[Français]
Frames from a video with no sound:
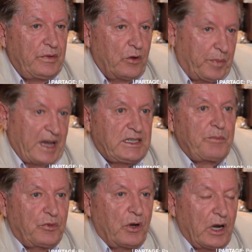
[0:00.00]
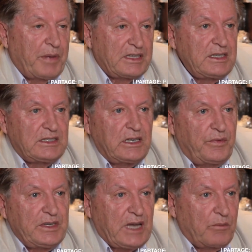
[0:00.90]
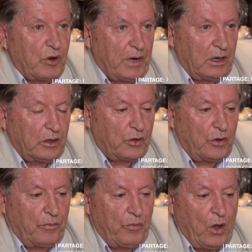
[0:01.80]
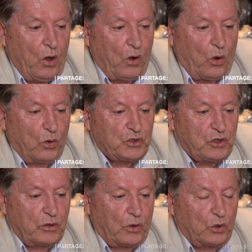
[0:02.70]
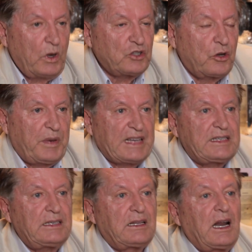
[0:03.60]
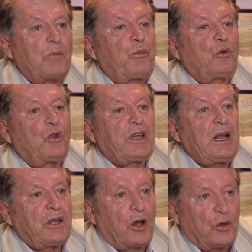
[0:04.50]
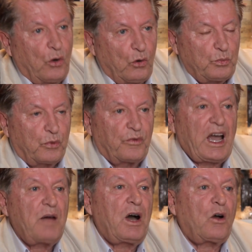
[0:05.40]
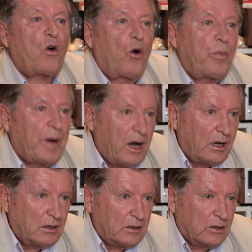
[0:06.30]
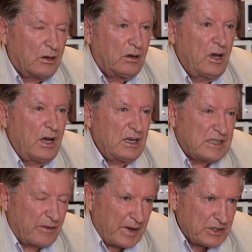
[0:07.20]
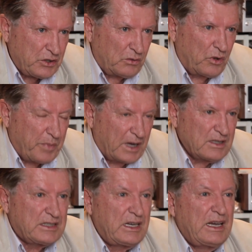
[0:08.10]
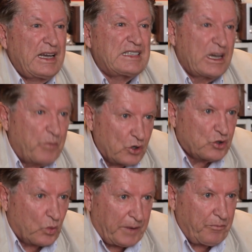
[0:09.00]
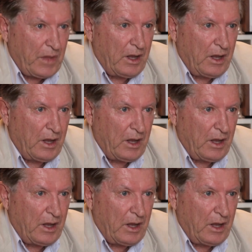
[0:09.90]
le principe de l'empathie signifie simplement que on, se, on, doit se placer dans la peau de quelqu'un d'autre pour vraiment comprendre sa façon de penser et ses besoins.